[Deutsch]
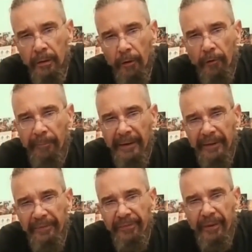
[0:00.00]
auf mein
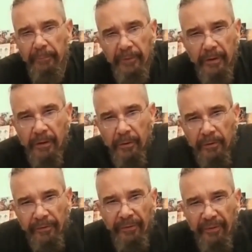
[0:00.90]
letztes Hemd. Und
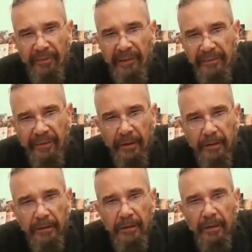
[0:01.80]
es ist das letzte.
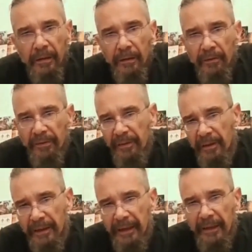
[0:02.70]
Sind sie hier
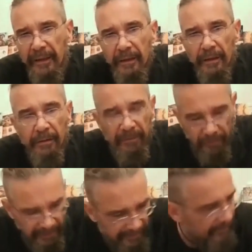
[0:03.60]
nackig? Was soll
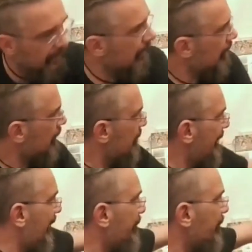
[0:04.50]
das?
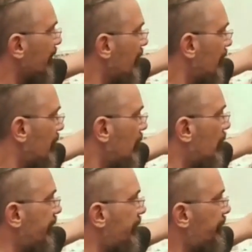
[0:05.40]
Nee.
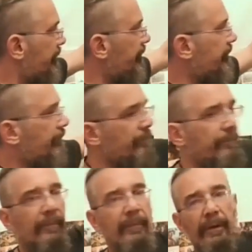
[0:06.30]
Heute,
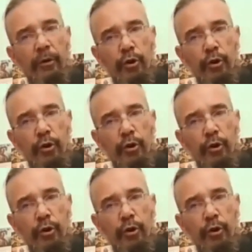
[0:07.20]
so